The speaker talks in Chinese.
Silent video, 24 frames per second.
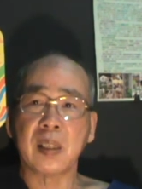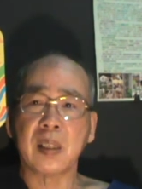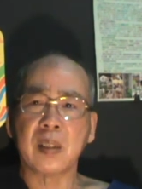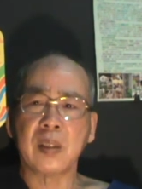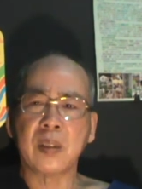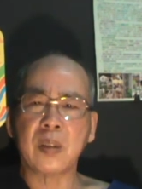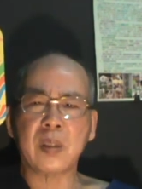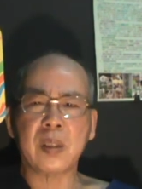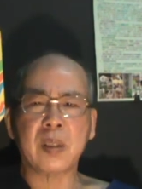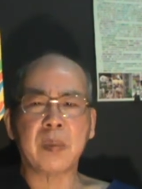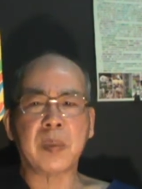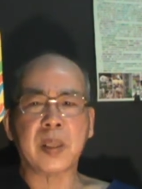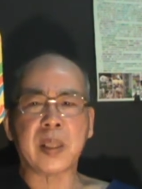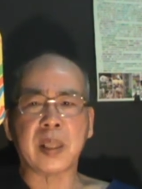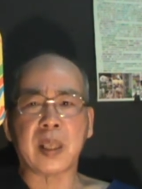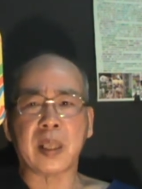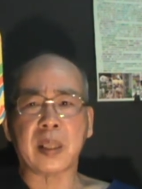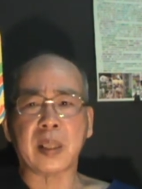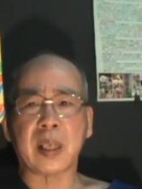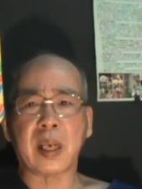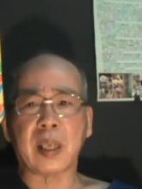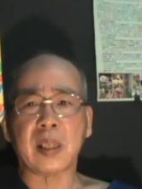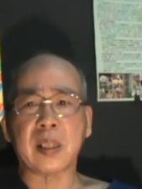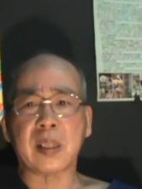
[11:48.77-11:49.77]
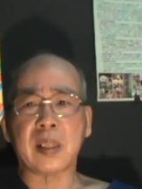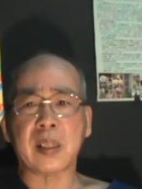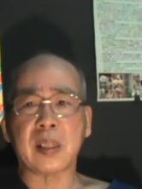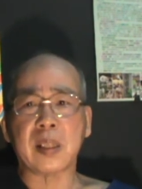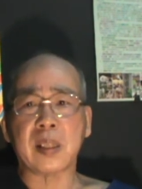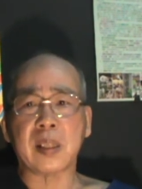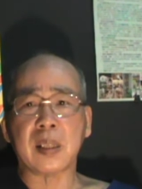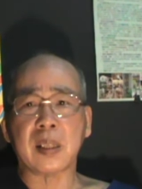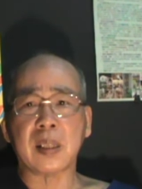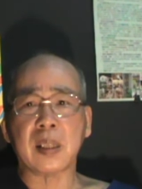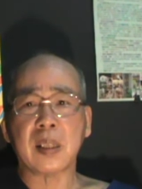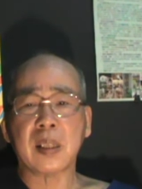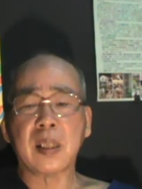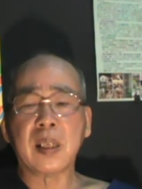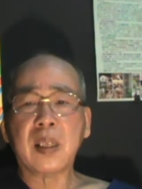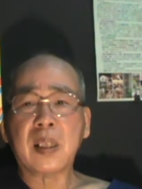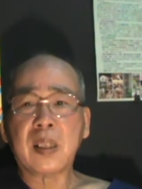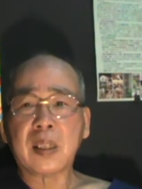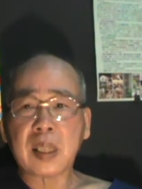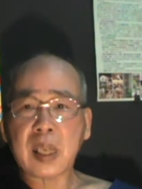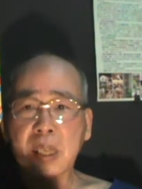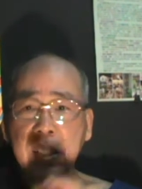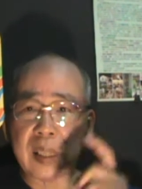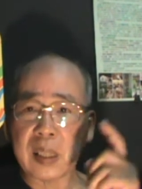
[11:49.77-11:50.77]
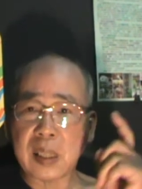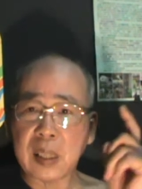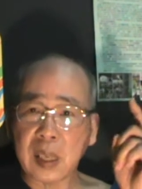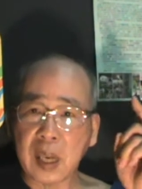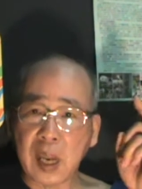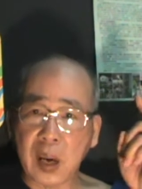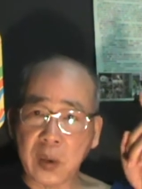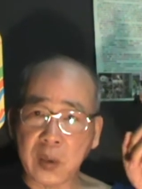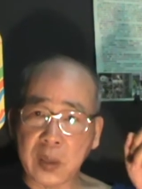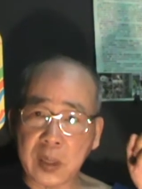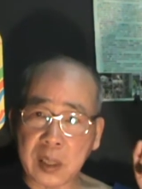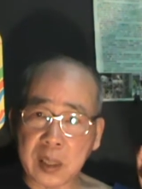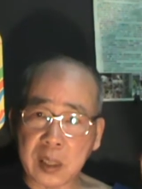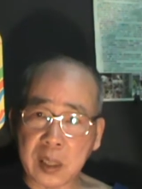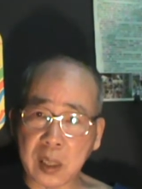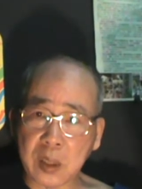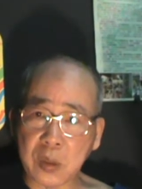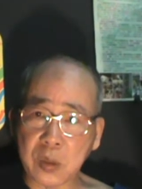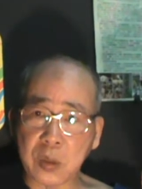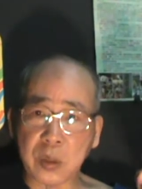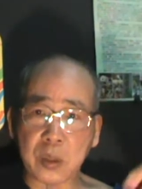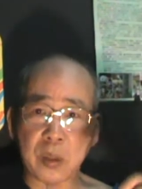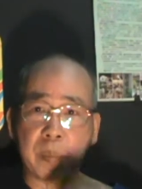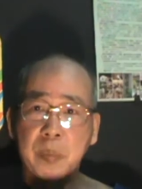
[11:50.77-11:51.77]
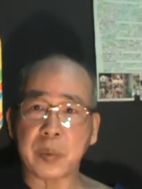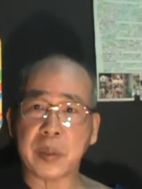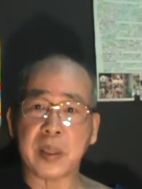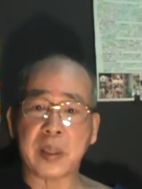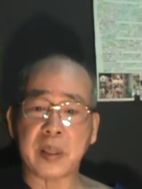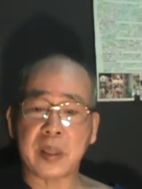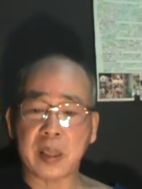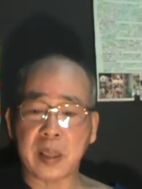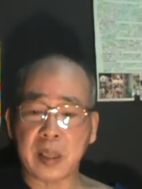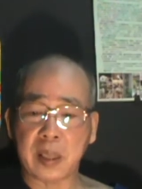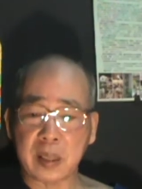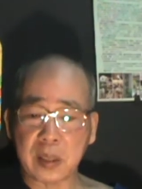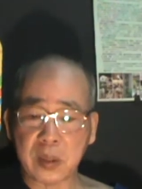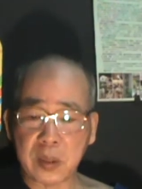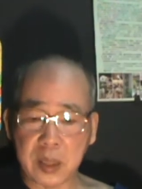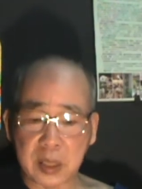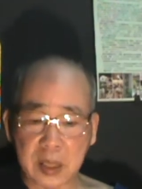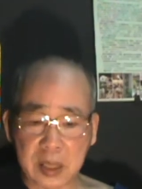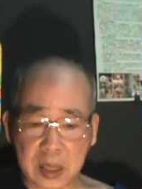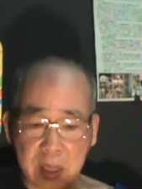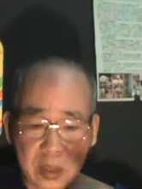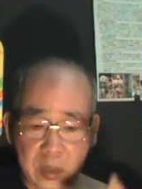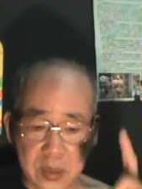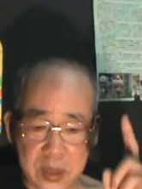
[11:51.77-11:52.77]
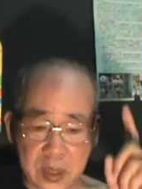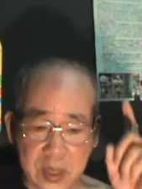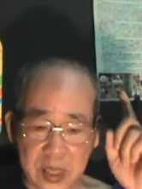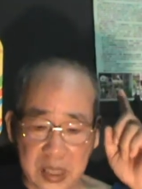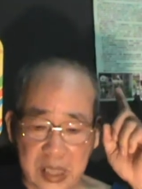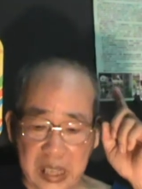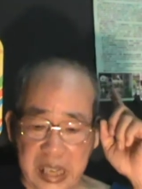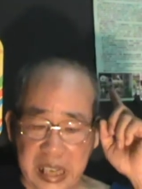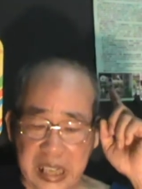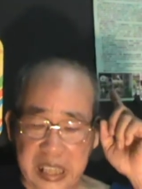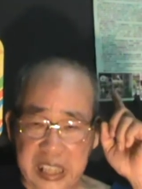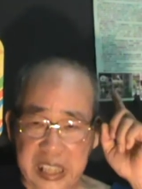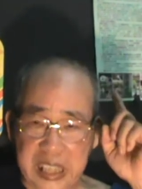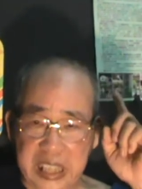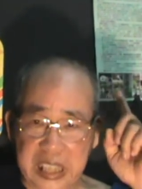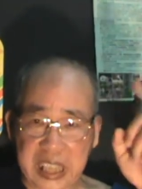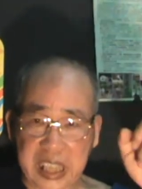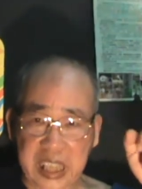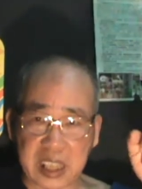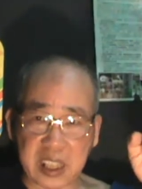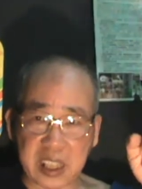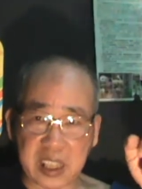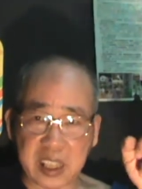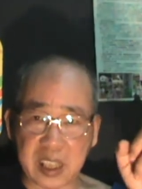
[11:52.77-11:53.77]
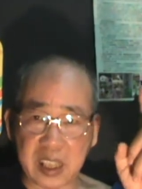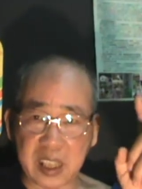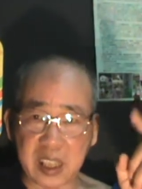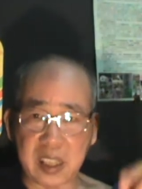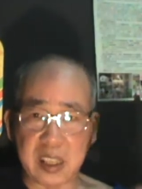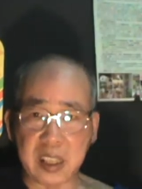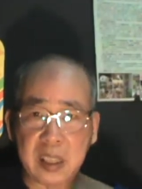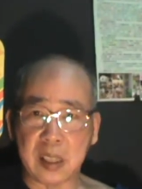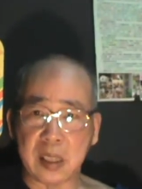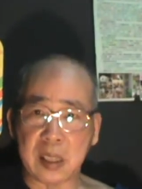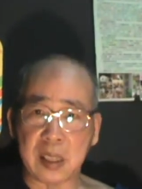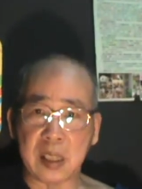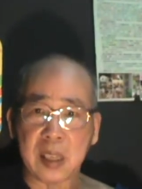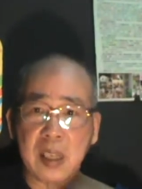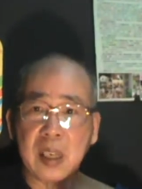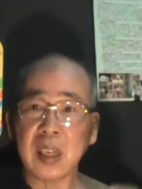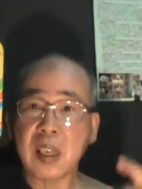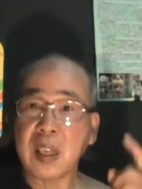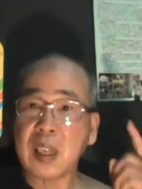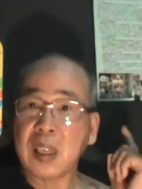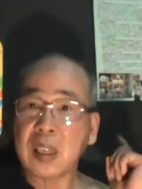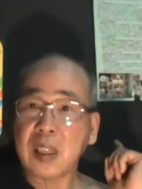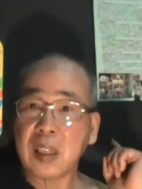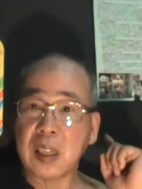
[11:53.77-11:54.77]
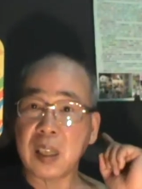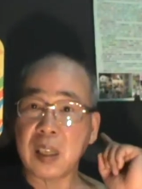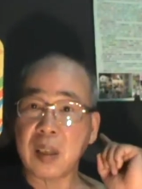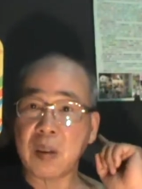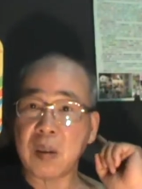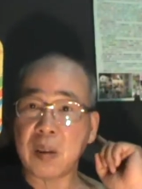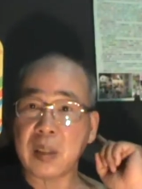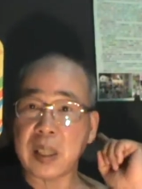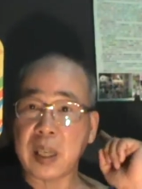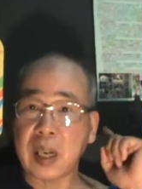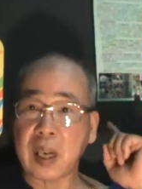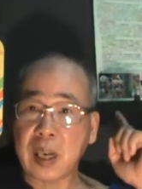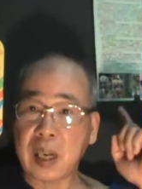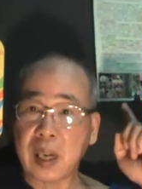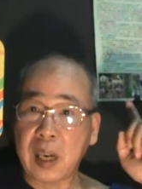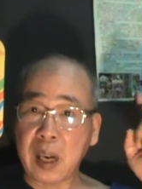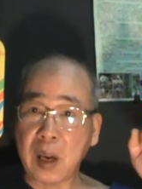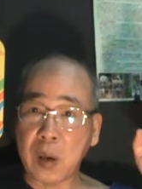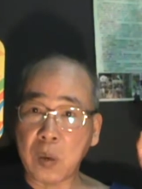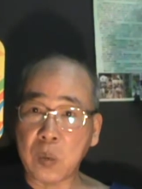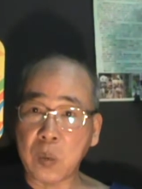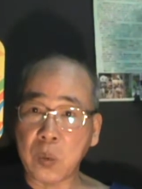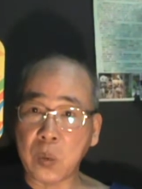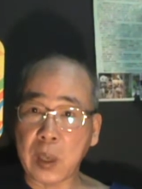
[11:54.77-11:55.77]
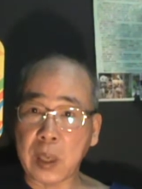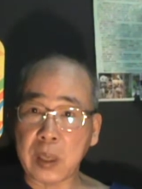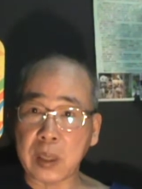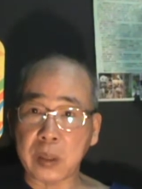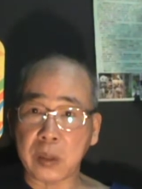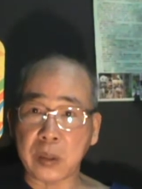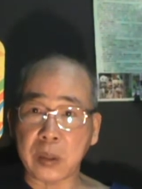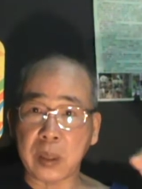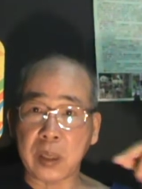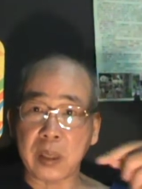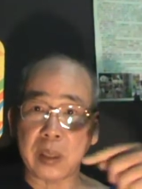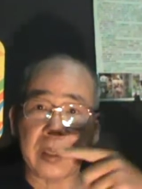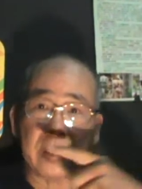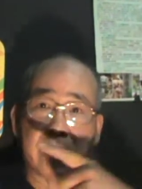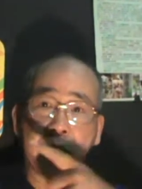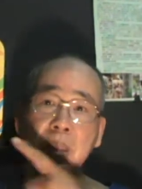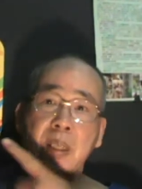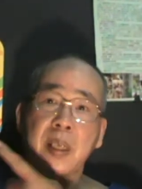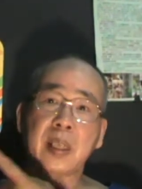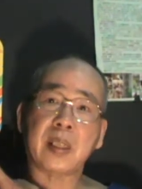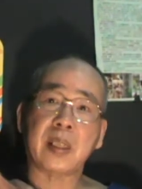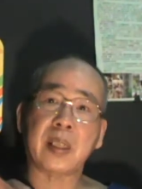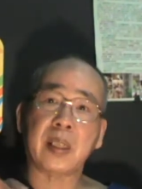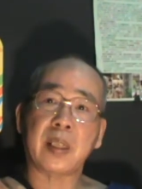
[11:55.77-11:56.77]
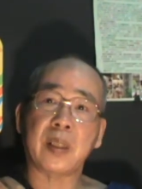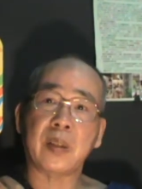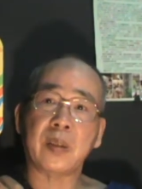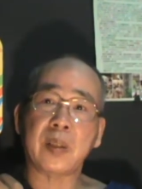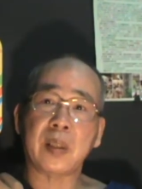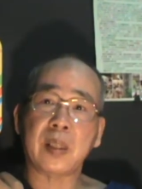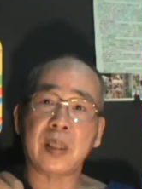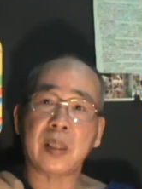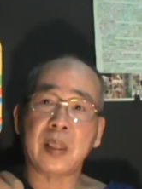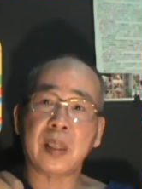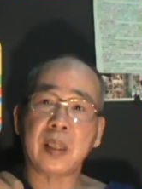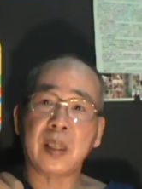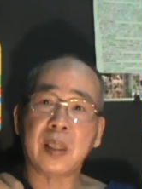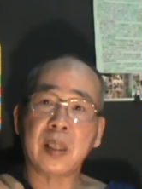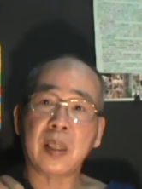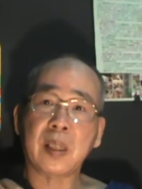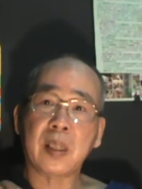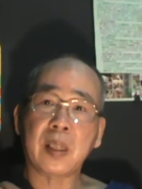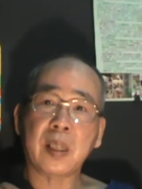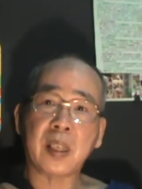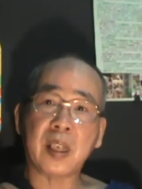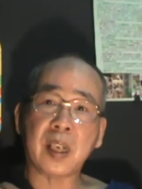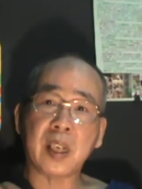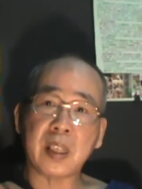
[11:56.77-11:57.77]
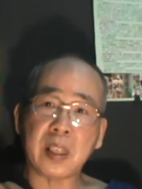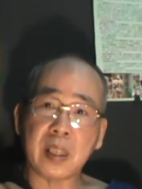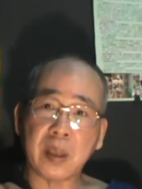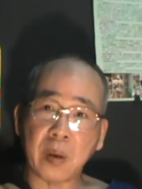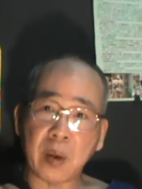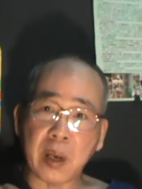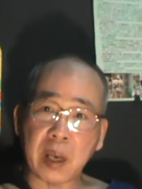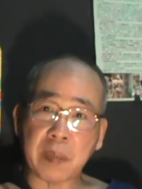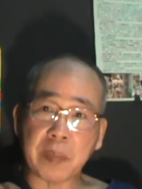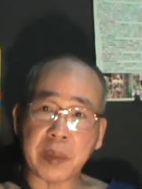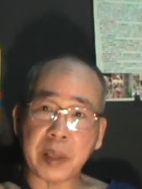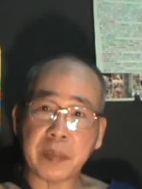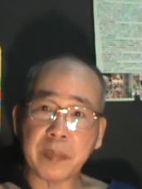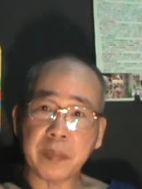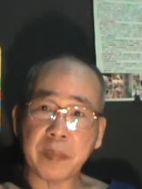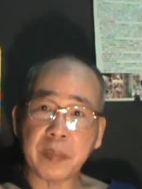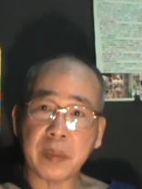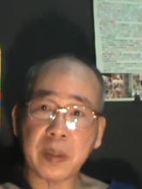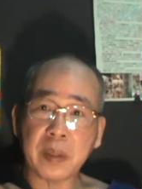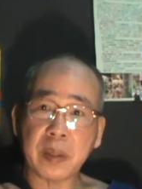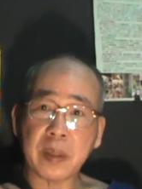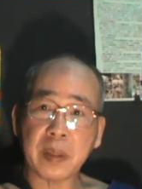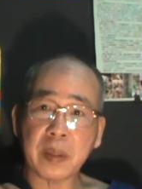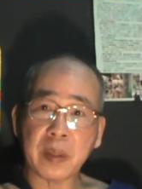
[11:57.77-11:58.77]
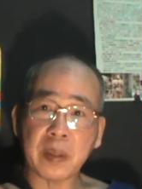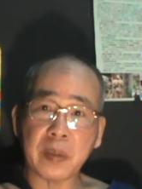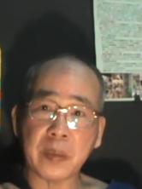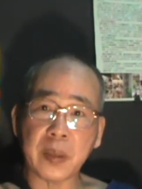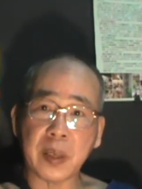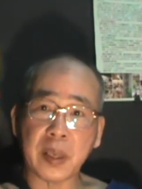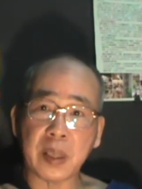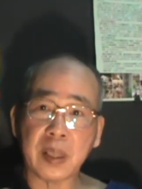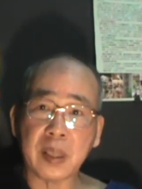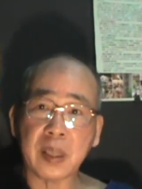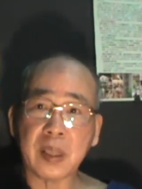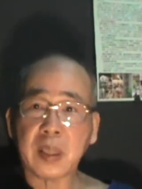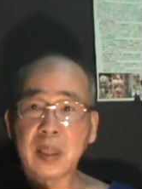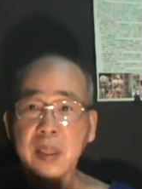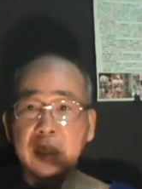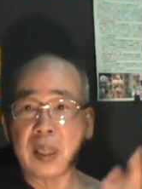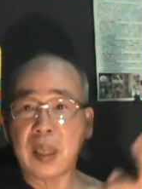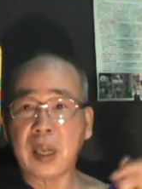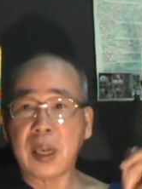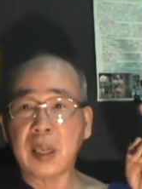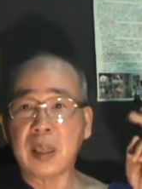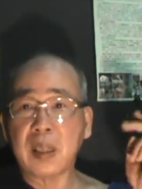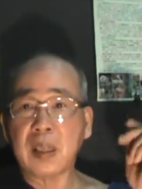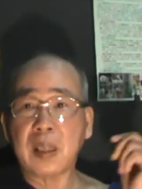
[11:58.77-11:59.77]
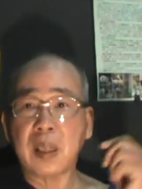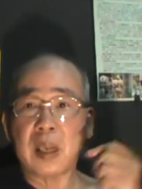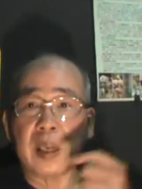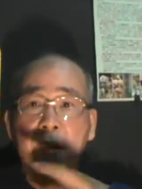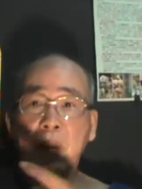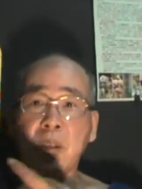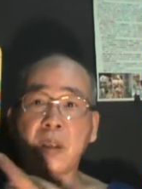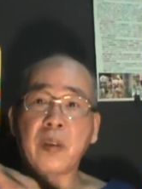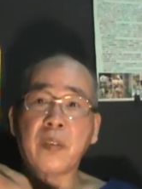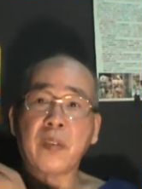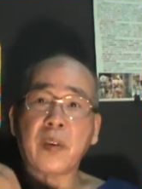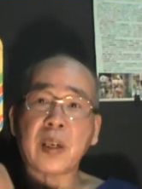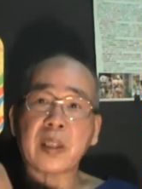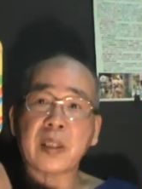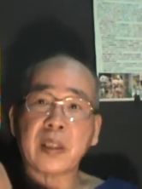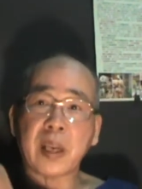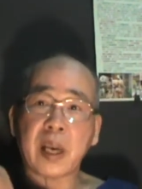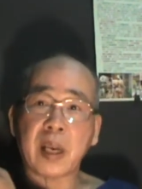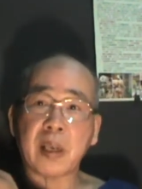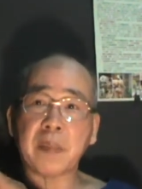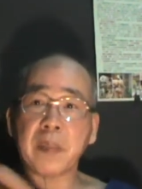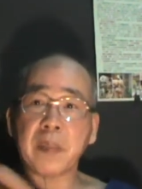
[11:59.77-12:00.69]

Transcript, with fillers: 就这么简单的事情。但是一个老人社区就不是这样，所以这就是一个很典型的例子。这我讲老吴管理学就是讲这些东西，合理化嘛，对不对？那还有一个房贷